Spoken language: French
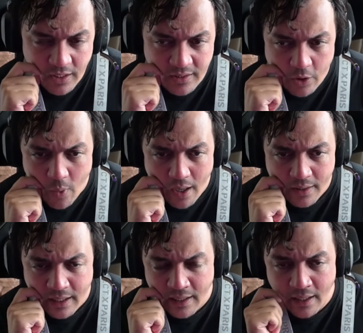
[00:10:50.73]
T'as quoi
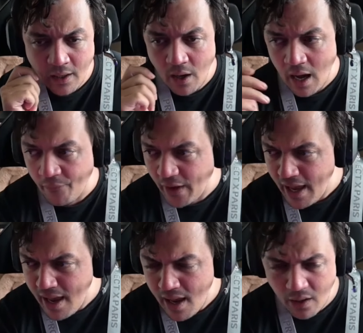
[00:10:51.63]
T'as un
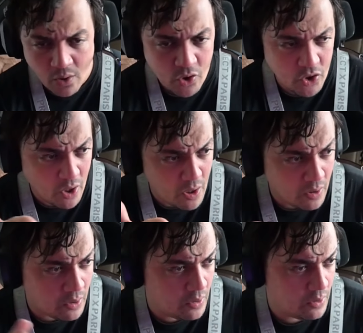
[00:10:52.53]
frère, soeur sœur euh